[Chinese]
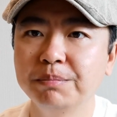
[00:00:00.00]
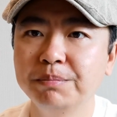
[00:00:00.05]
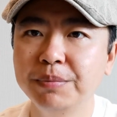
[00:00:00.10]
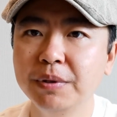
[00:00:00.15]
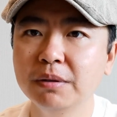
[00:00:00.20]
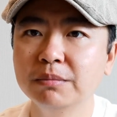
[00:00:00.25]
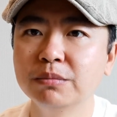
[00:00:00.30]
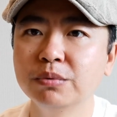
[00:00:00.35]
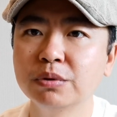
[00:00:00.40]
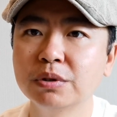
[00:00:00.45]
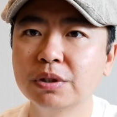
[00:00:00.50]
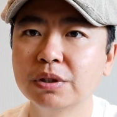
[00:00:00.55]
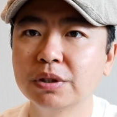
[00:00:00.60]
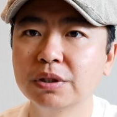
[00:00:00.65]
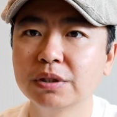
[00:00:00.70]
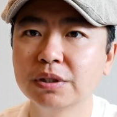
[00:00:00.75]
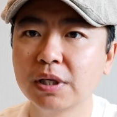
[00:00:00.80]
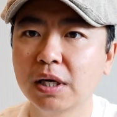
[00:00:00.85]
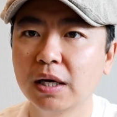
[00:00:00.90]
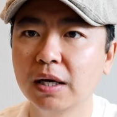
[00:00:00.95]
并不是
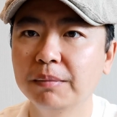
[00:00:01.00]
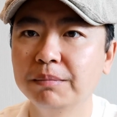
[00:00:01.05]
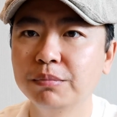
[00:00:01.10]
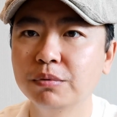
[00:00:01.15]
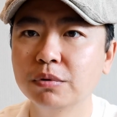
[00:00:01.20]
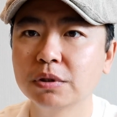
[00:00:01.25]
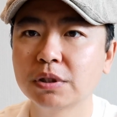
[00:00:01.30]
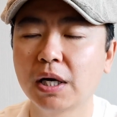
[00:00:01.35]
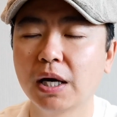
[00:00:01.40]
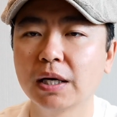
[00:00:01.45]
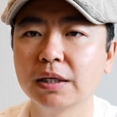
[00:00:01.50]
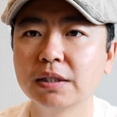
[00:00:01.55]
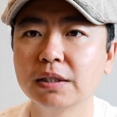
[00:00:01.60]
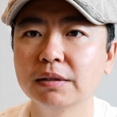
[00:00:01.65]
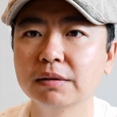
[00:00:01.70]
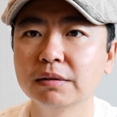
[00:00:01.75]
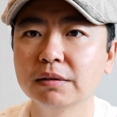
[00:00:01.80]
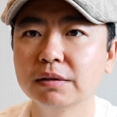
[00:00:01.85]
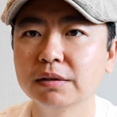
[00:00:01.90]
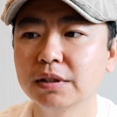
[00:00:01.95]
在布查镇
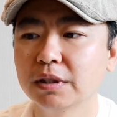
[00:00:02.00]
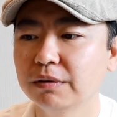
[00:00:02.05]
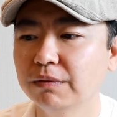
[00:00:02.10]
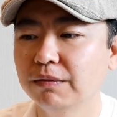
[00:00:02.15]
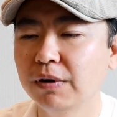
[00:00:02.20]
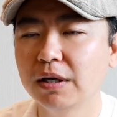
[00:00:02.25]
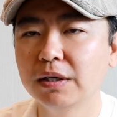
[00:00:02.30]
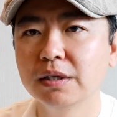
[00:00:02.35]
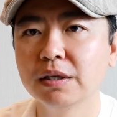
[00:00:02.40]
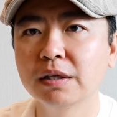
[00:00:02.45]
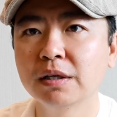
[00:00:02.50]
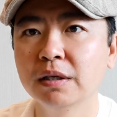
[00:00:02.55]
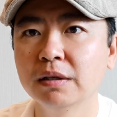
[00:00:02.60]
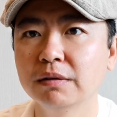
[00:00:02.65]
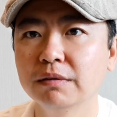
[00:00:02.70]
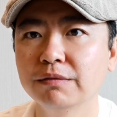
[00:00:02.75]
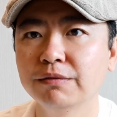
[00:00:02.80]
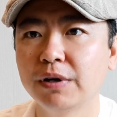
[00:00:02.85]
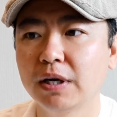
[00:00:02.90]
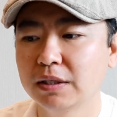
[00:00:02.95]
这个万人坑
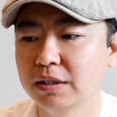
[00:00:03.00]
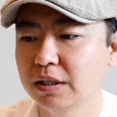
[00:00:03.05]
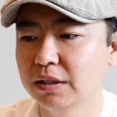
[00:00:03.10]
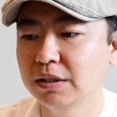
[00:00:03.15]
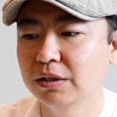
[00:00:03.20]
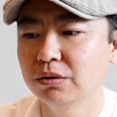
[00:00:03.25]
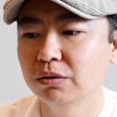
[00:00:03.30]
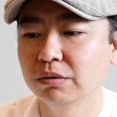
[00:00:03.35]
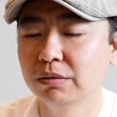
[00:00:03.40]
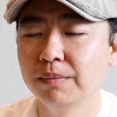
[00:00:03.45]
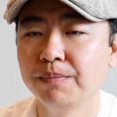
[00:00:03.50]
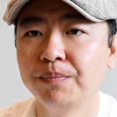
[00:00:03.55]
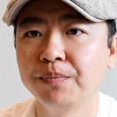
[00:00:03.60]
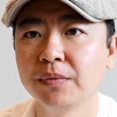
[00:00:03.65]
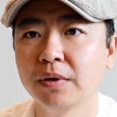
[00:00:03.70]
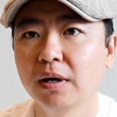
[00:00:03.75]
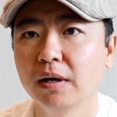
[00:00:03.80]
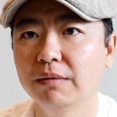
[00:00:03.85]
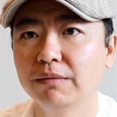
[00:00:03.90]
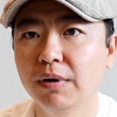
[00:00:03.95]
发现这种
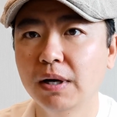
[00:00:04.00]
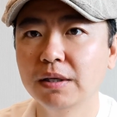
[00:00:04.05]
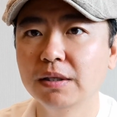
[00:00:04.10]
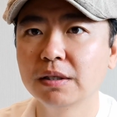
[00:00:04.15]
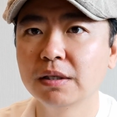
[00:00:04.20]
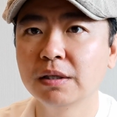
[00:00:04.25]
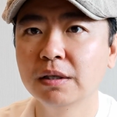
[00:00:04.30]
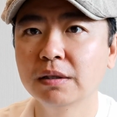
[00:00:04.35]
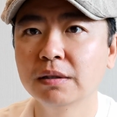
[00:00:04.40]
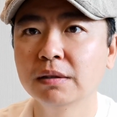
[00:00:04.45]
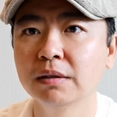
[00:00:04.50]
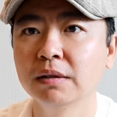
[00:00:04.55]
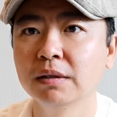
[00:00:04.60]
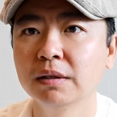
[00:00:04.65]
啊万人坑